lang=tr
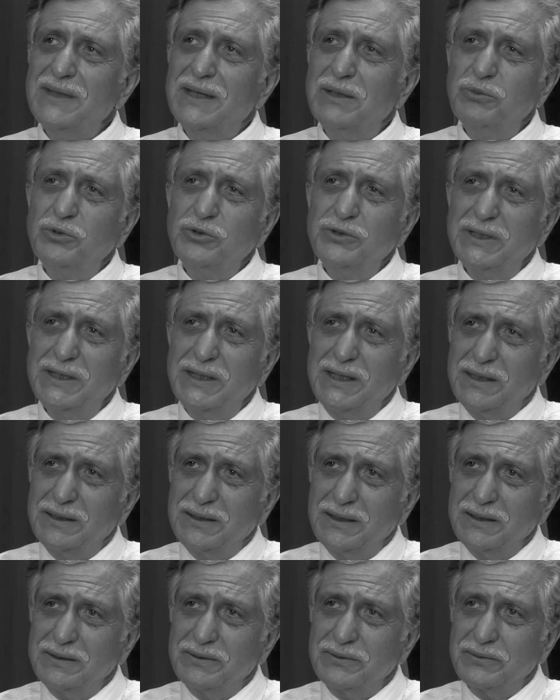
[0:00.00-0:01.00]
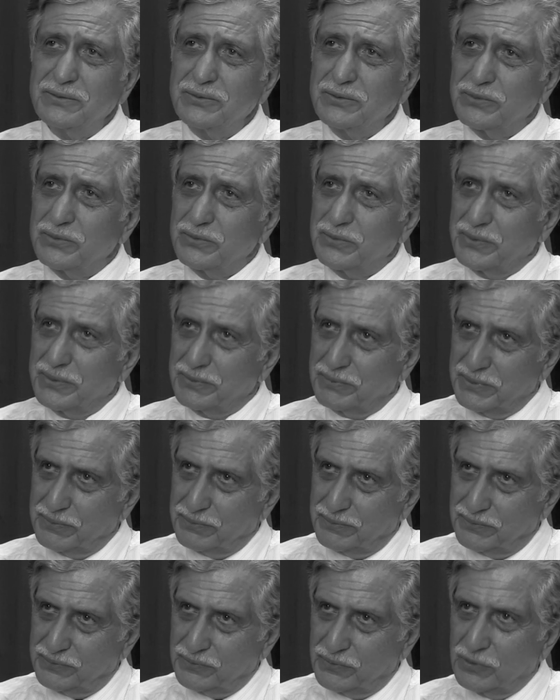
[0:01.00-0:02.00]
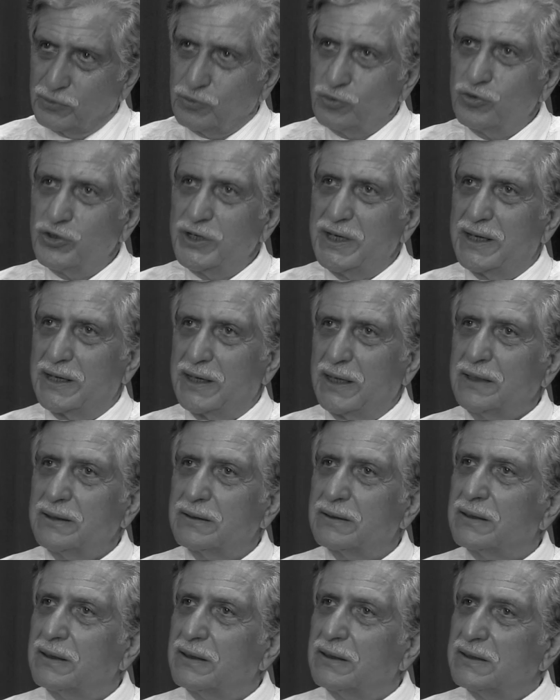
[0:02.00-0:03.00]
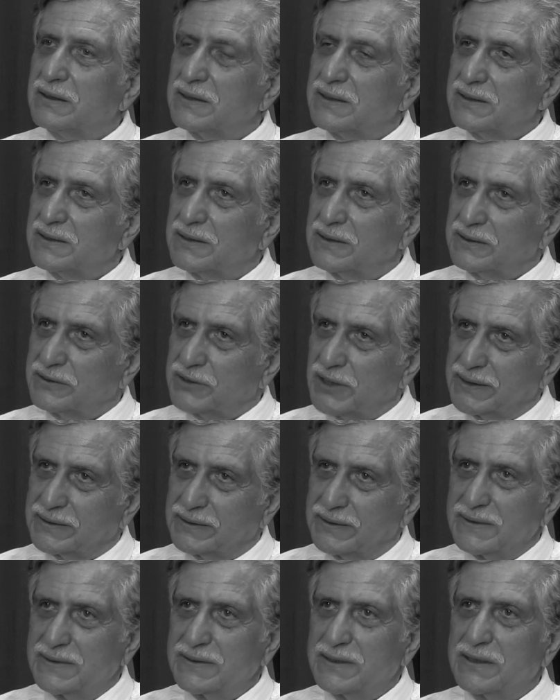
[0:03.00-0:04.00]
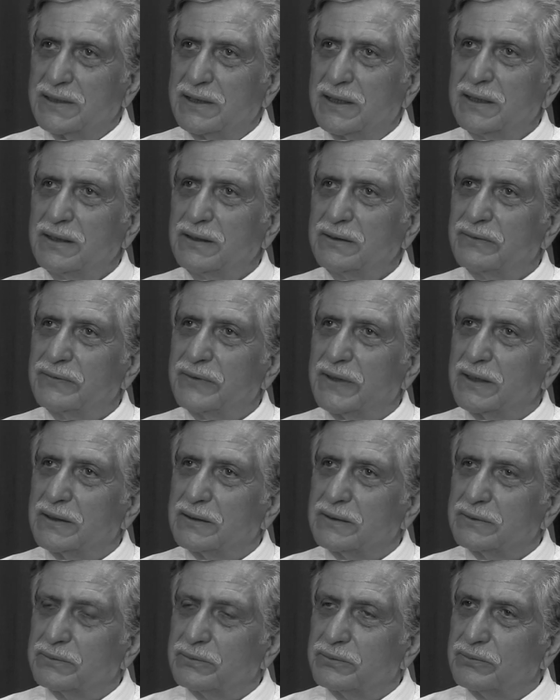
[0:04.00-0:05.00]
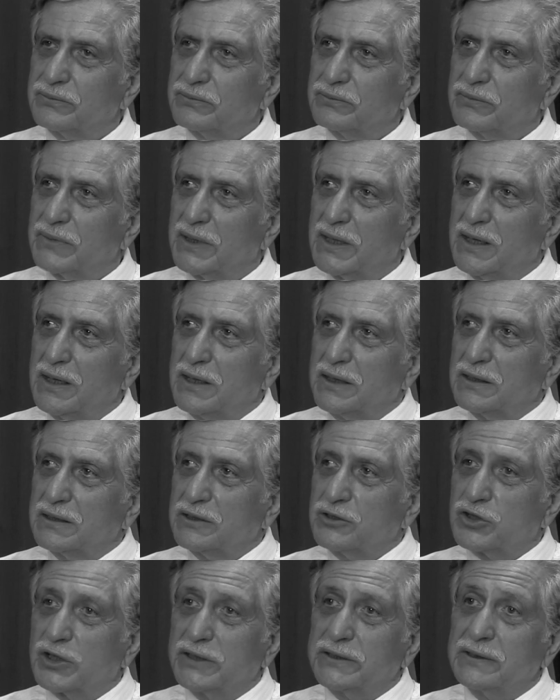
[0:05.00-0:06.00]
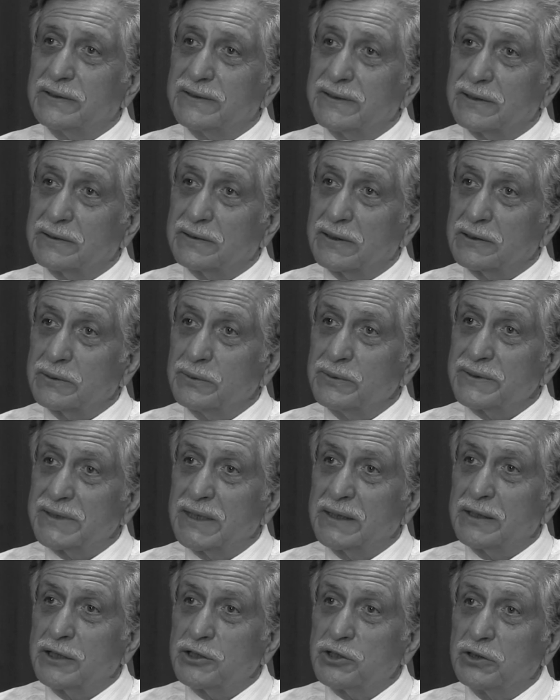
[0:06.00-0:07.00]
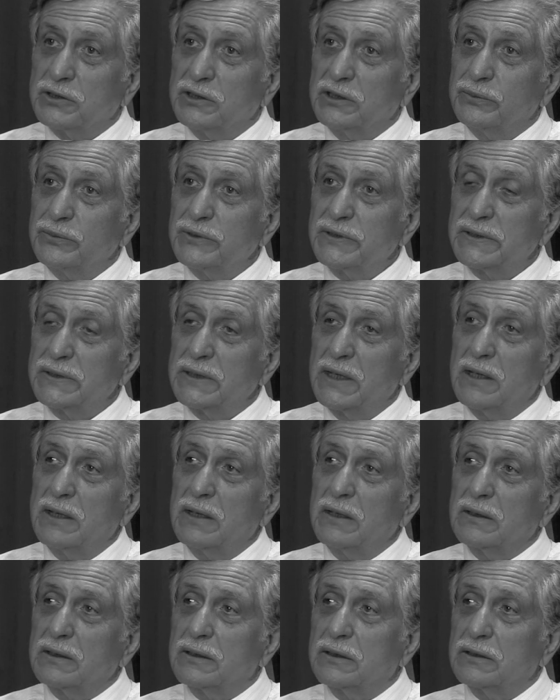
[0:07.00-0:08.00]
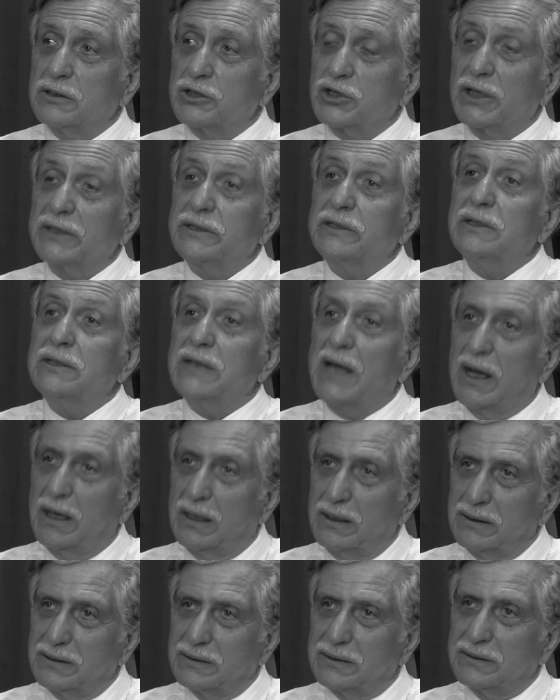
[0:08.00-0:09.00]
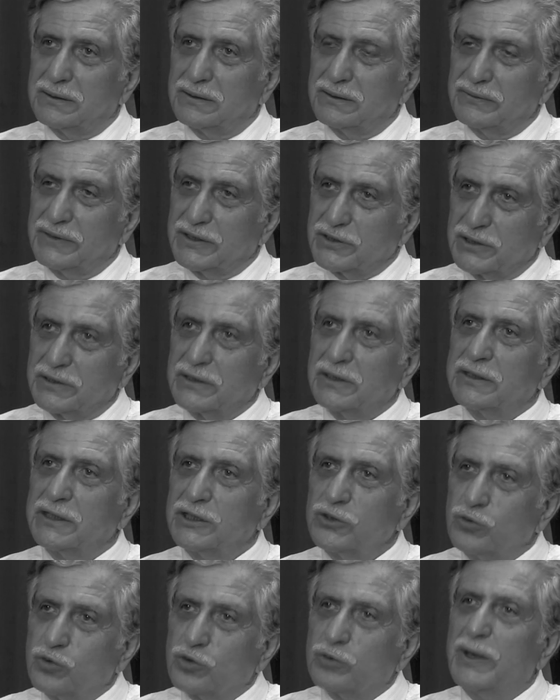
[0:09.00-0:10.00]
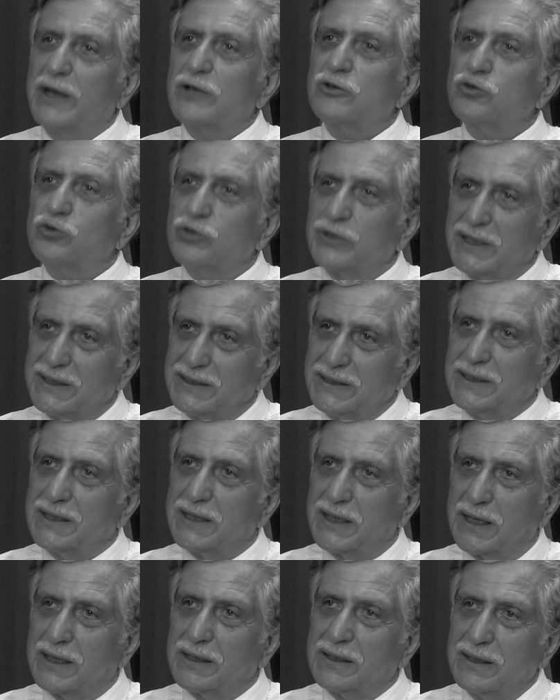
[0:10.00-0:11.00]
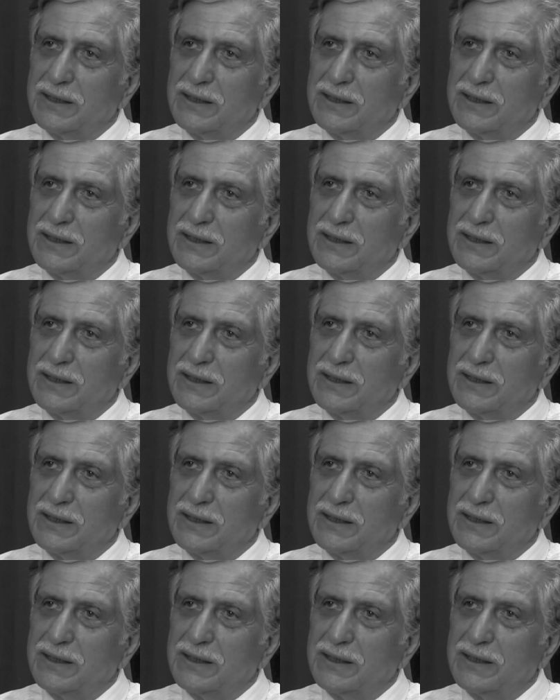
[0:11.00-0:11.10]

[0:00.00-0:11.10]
Bunları e, yürüyerek, sırt çantasıyla ve e, çadır sırtımızda taşıdığımız e, çadırla ve çadırları kurmak suretiyle